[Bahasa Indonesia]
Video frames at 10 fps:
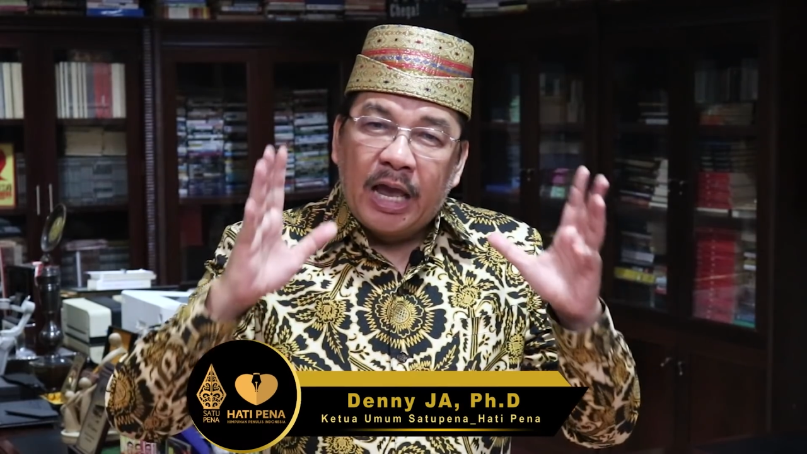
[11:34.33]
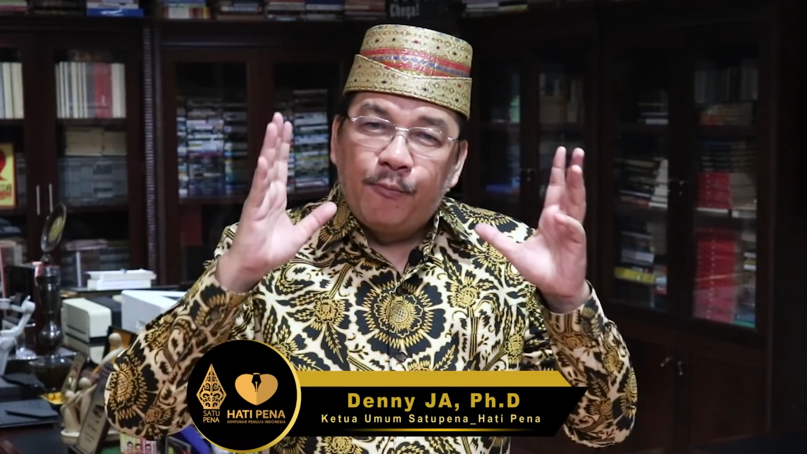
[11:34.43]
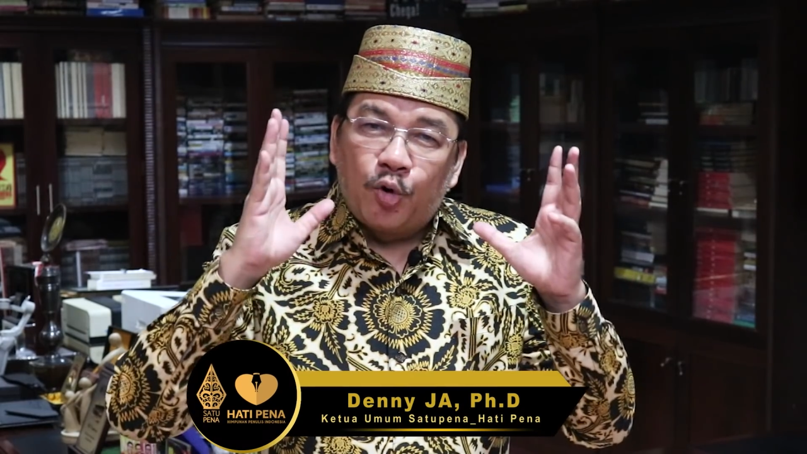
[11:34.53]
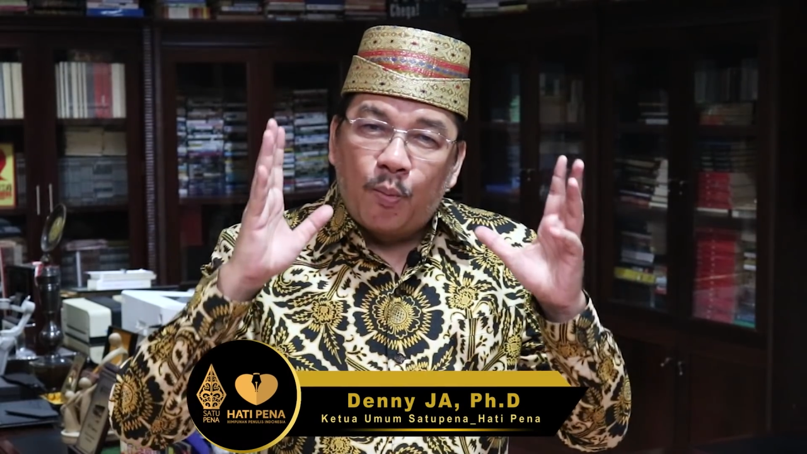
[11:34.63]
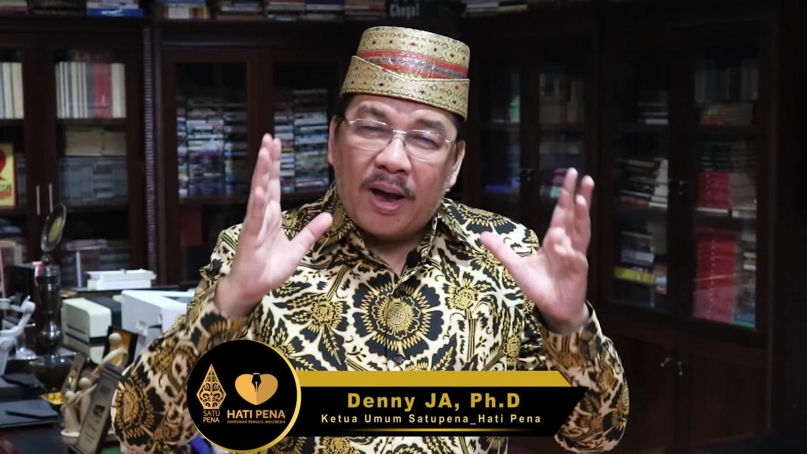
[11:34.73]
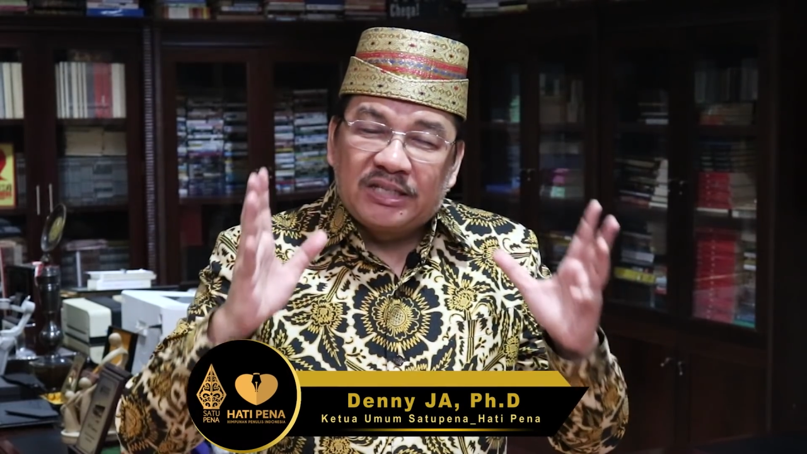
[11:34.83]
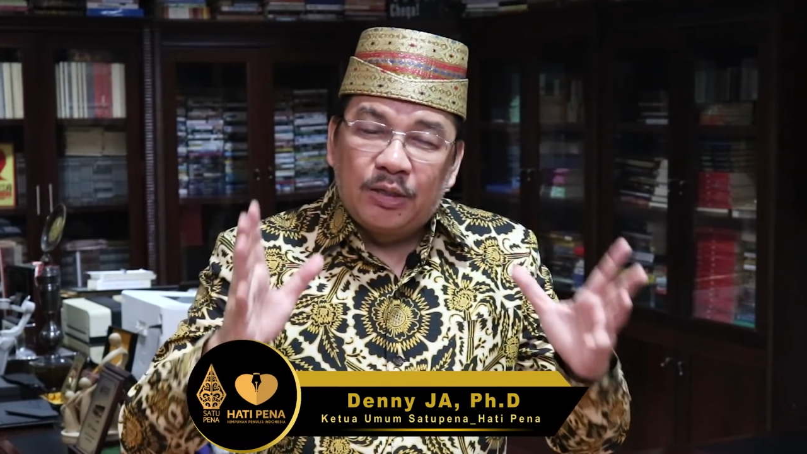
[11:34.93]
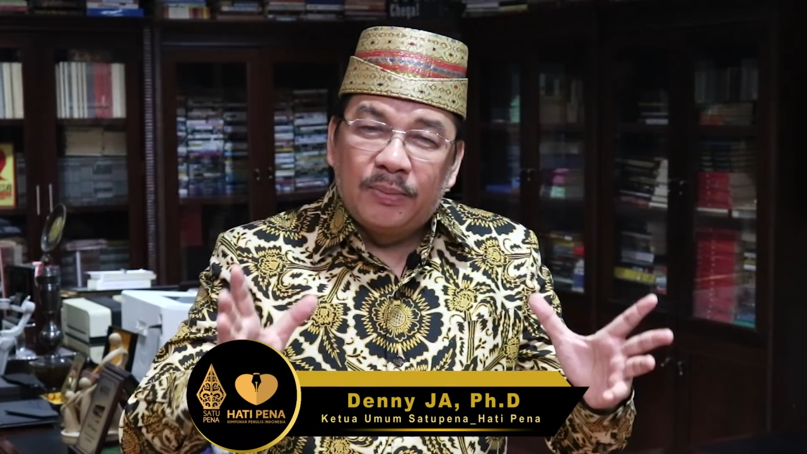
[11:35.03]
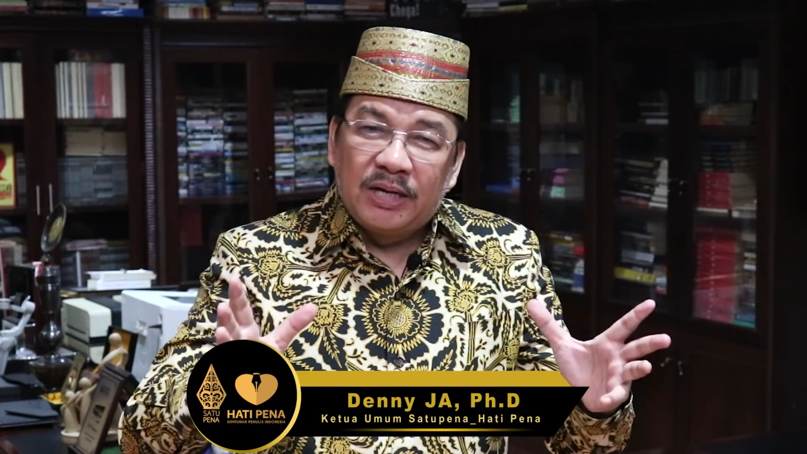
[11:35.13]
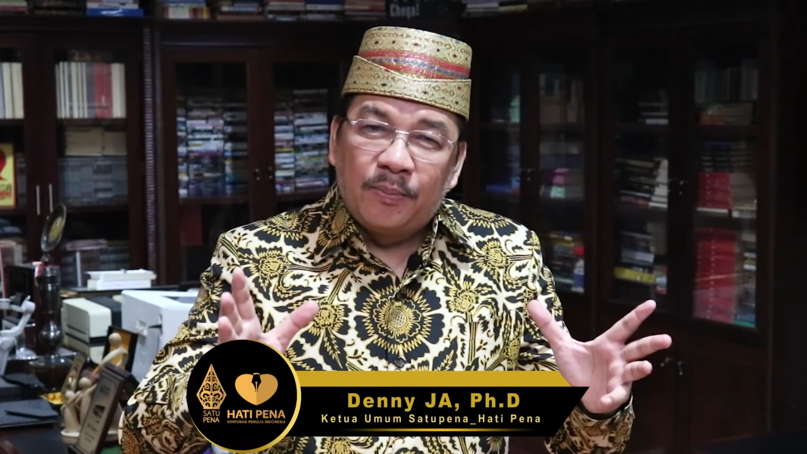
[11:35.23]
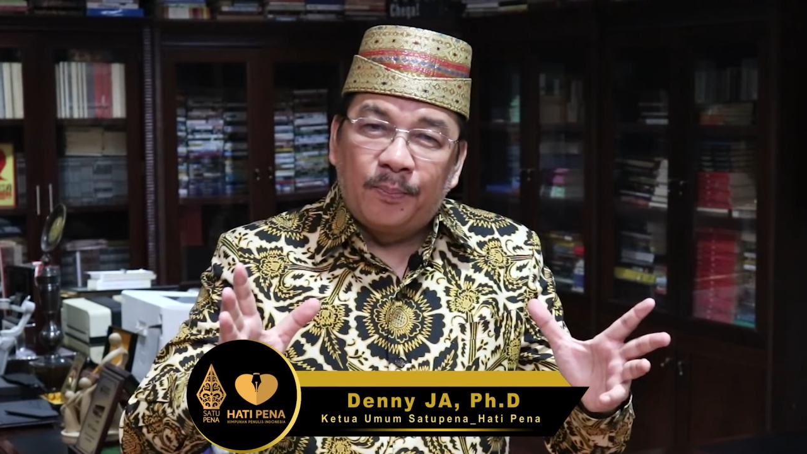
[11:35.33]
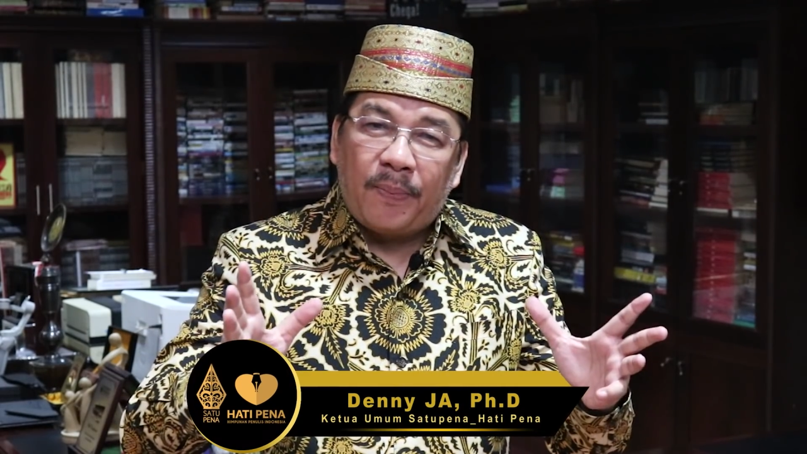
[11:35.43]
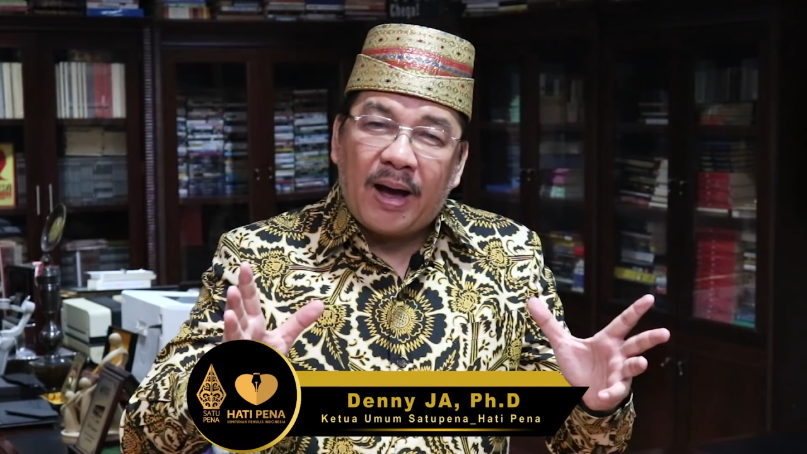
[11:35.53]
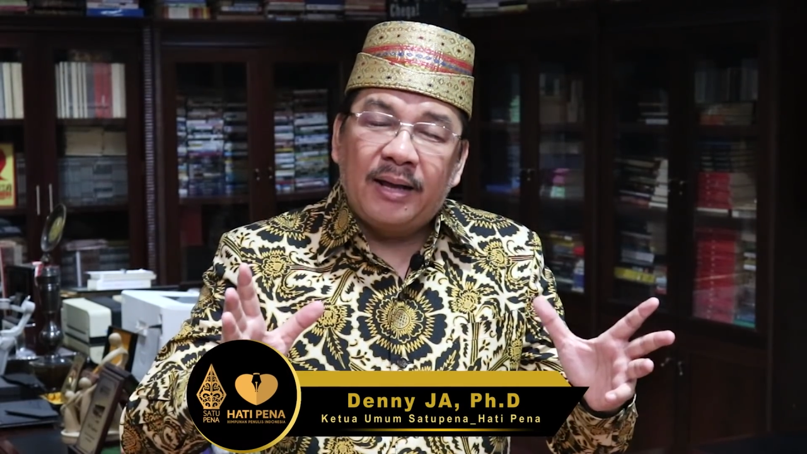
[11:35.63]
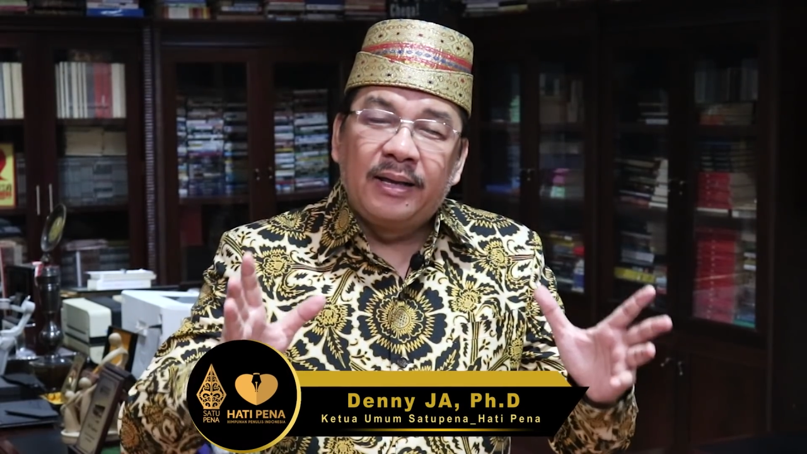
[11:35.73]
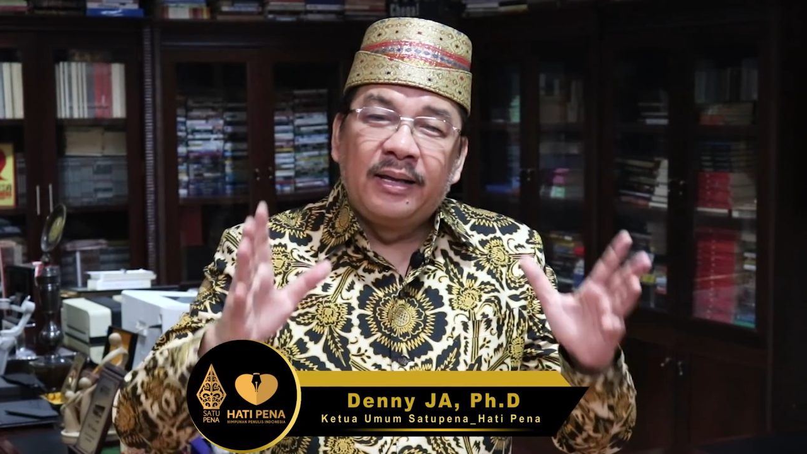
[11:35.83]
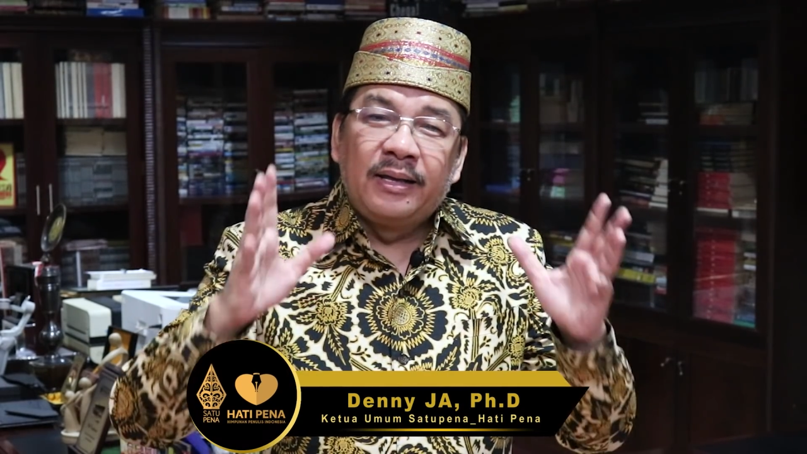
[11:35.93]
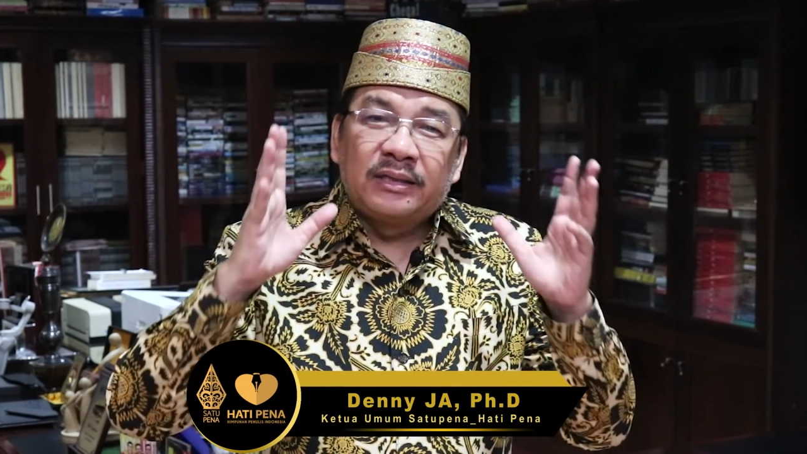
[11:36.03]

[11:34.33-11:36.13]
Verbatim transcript: informasi melimpah